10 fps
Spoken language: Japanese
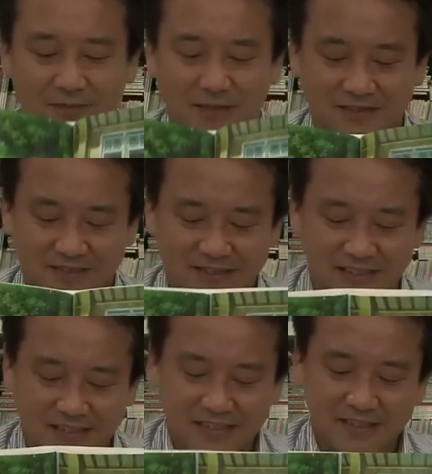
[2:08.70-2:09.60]
いますし、
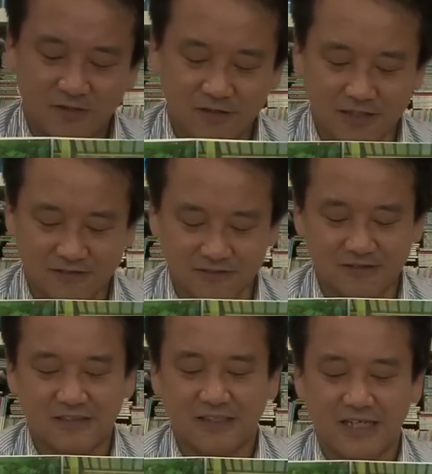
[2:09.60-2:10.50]
とにかく、
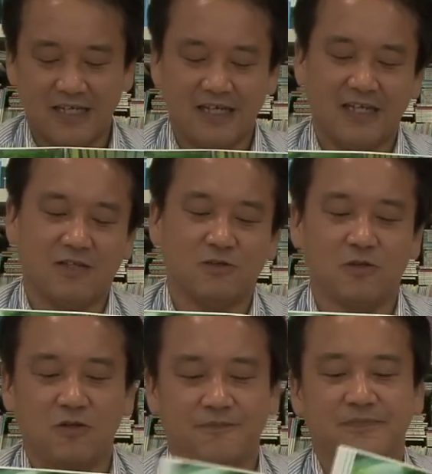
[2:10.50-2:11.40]
こ
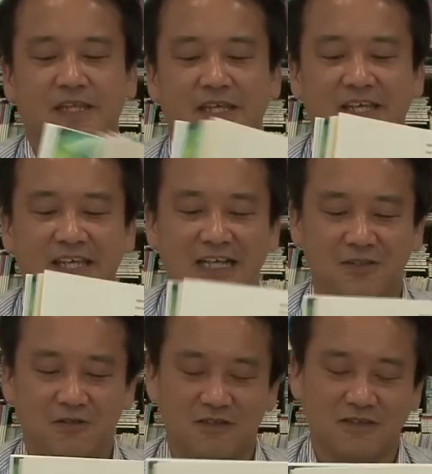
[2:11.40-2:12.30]
の映画
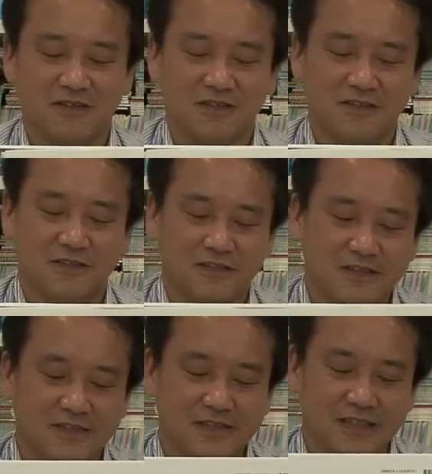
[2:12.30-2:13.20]
の、
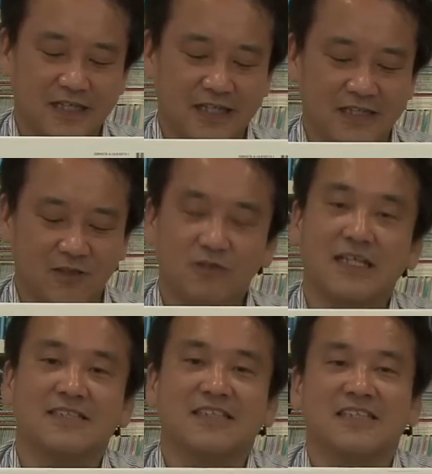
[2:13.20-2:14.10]
いろん
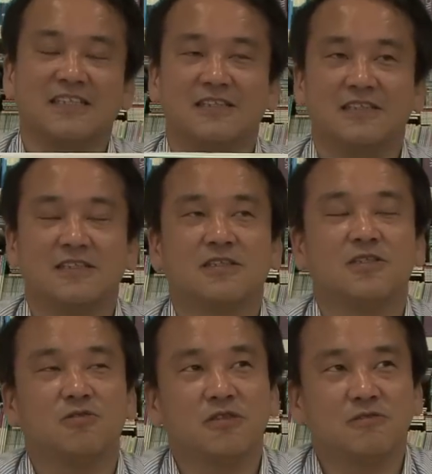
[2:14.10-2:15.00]
なシーン、非
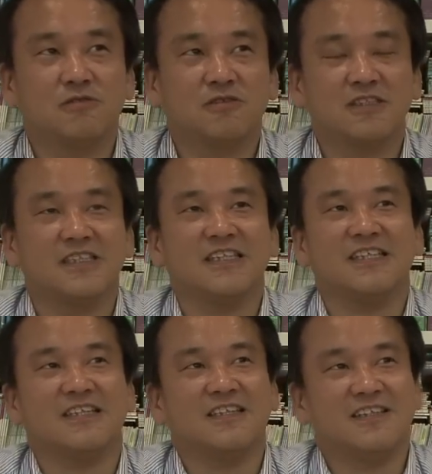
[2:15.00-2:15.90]
常に美し
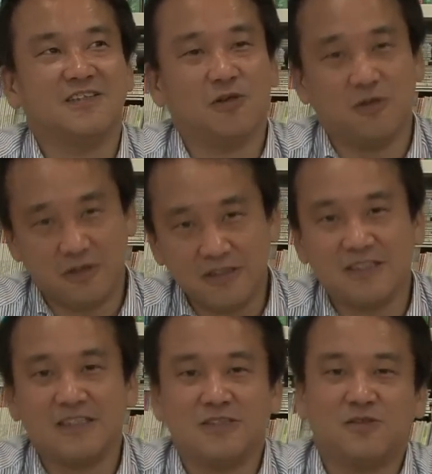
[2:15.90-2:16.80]
いと
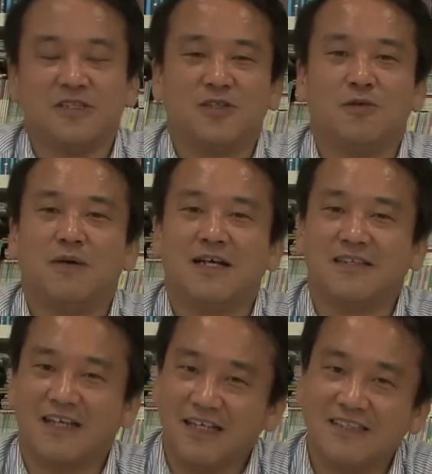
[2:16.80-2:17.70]
非常に評判が
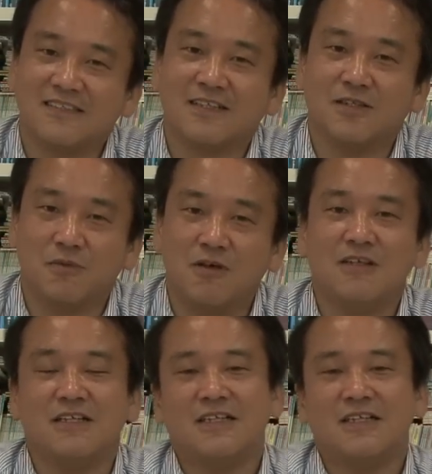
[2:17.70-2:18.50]
高いんですけども、